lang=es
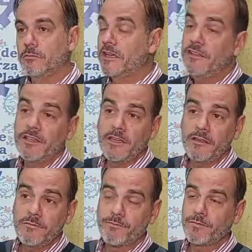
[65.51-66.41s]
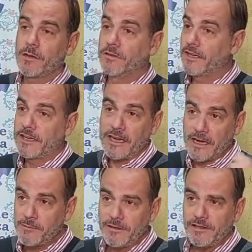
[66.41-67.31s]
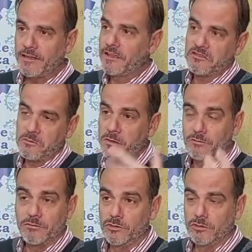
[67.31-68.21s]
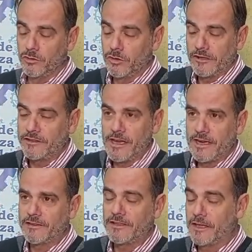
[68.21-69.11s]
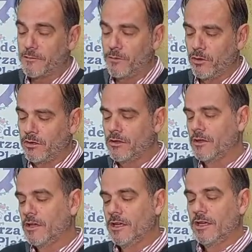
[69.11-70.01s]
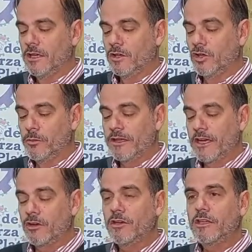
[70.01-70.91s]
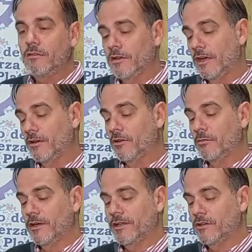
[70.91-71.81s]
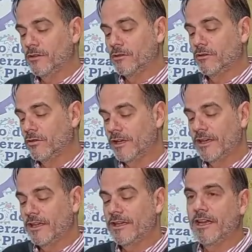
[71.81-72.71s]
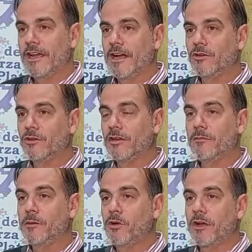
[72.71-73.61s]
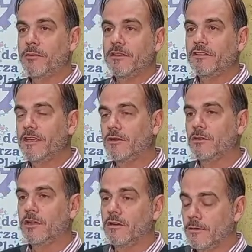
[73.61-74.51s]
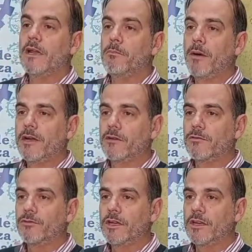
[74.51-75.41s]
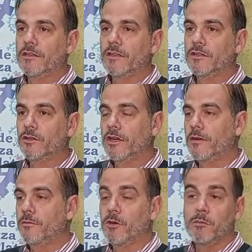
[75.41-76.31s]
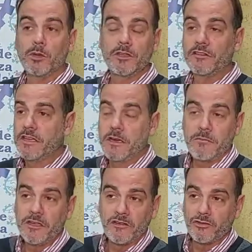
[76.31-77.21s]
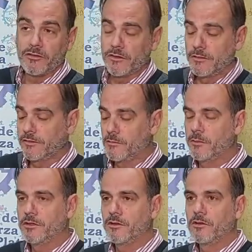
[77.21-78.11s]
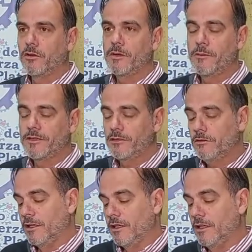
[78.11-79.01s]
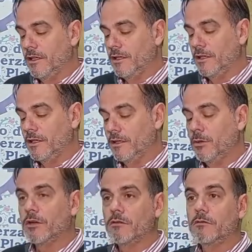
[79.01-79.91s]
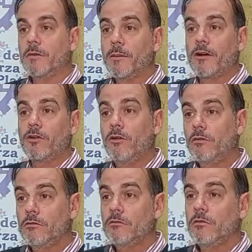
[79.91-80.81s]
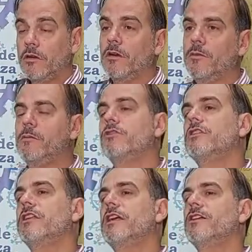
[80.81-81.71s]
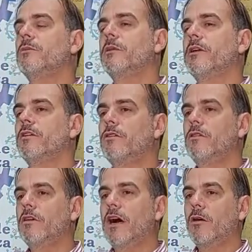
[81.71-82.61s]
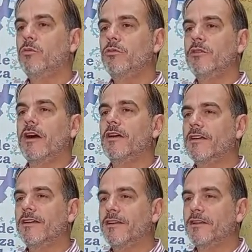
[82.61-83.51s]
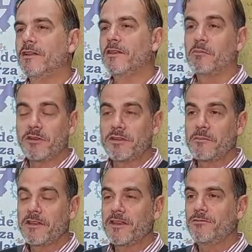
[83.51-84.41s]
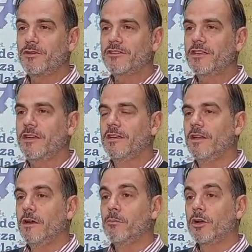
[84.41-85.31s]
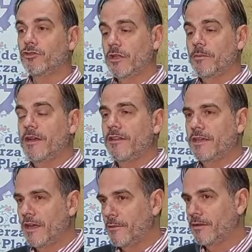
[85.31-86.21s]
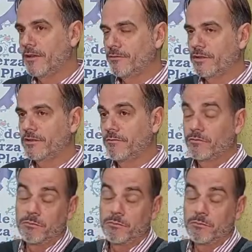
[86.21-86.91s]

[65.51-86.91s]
Me quise ir, me saqué la camisa y dije, yo no nací acá, así que me voy. No me dejaron ir, el compañero que era el delegado, el mismo que había iniciado el, paro, fue el que entendió que vio un potencial en mí que yo hasta en ese momento no lo había visto. Y bueno, me bancó, el mismo sindicato me bancó aún eh, después de esa medida de fuerza, porque yo también adhería a la medida de fuerza.